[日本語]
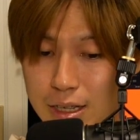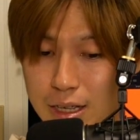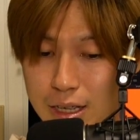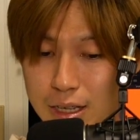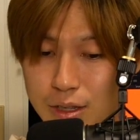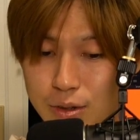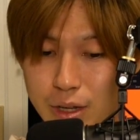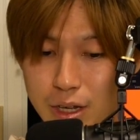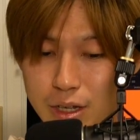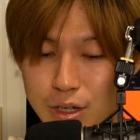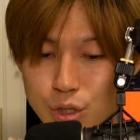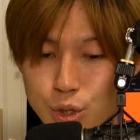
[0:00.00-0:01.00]
えっ、ー、と
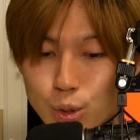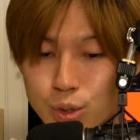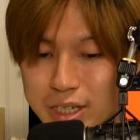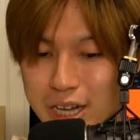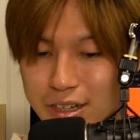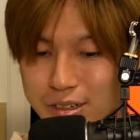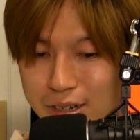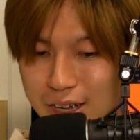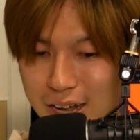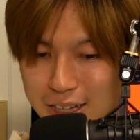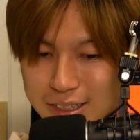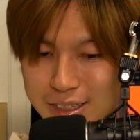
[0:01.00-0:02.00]
ね、諸弱
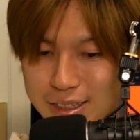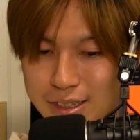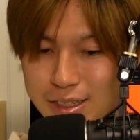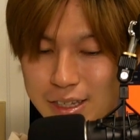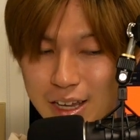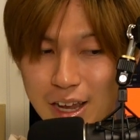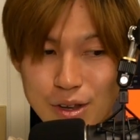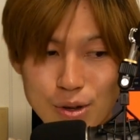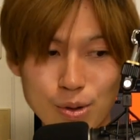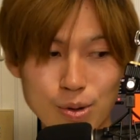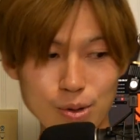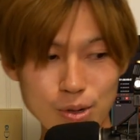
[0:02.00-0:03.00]
感って
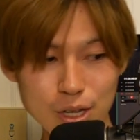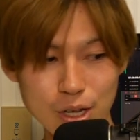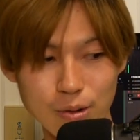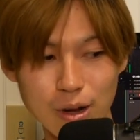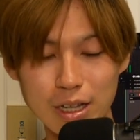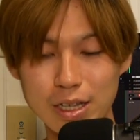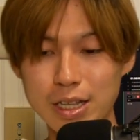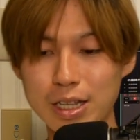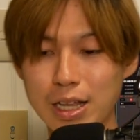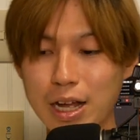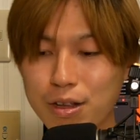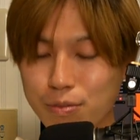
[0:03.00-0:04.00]
いうふうに言われて
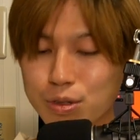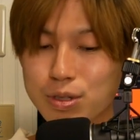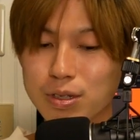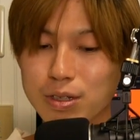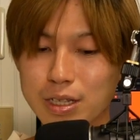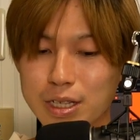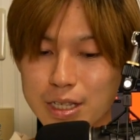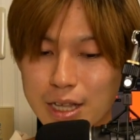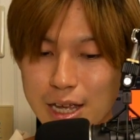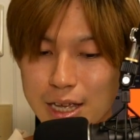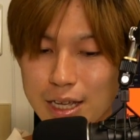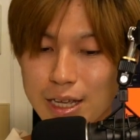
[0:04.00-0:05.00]
たりもするんです
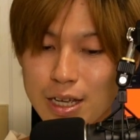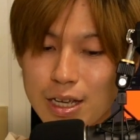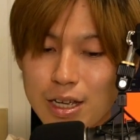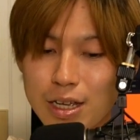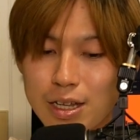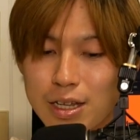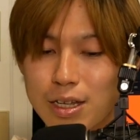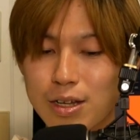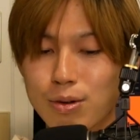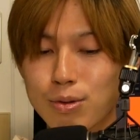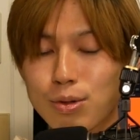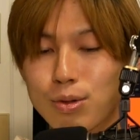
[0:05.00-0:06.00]
ね。
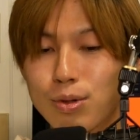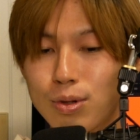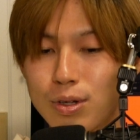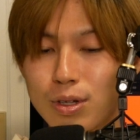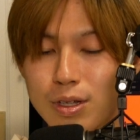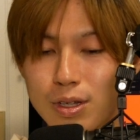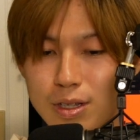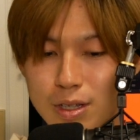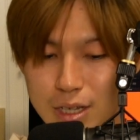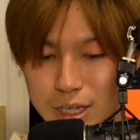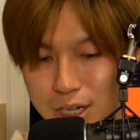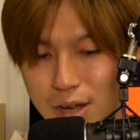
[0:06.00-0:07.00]
この、
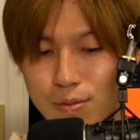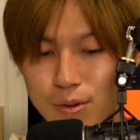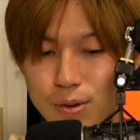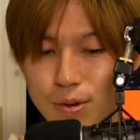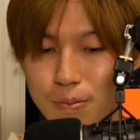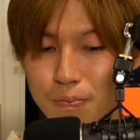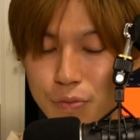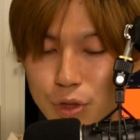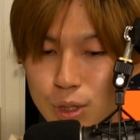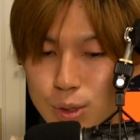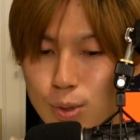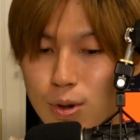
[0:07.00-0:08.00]
で、しかも、
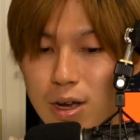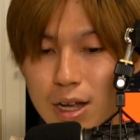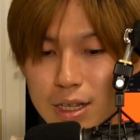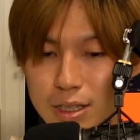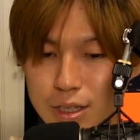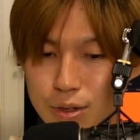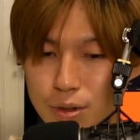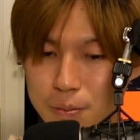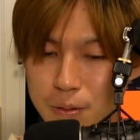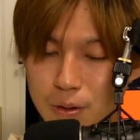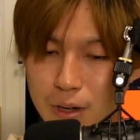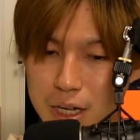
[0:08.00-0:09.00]
図書館っていうの
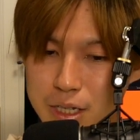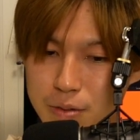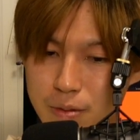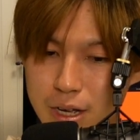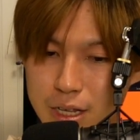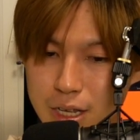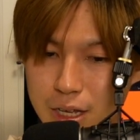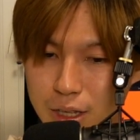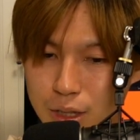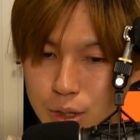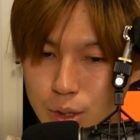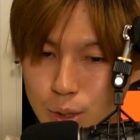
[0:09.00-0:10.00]
も、初めは
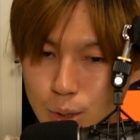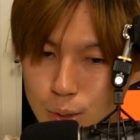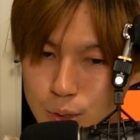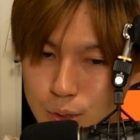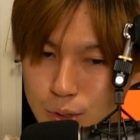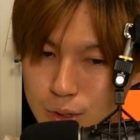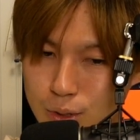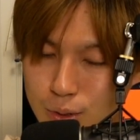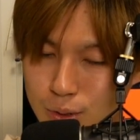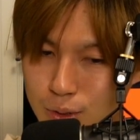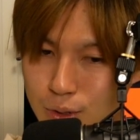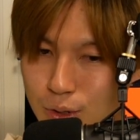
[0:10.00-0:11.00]
ね、そ
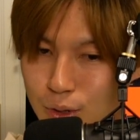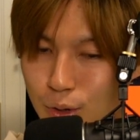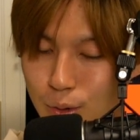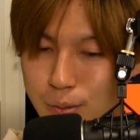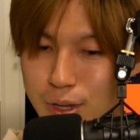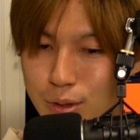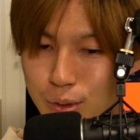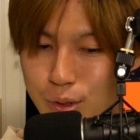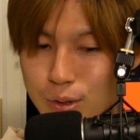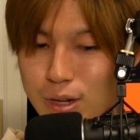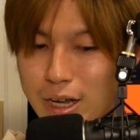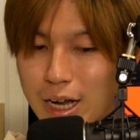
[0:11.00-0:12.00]
の読みの
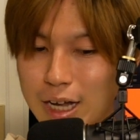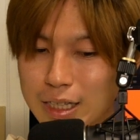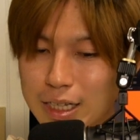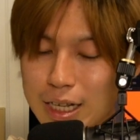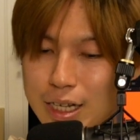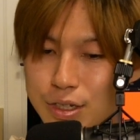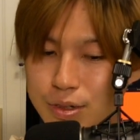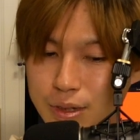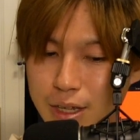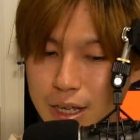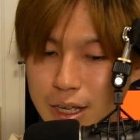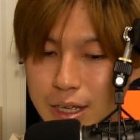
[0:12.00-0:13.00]
揺れがあったらしく
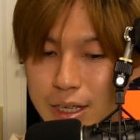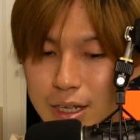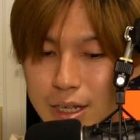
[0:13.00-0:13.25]
て、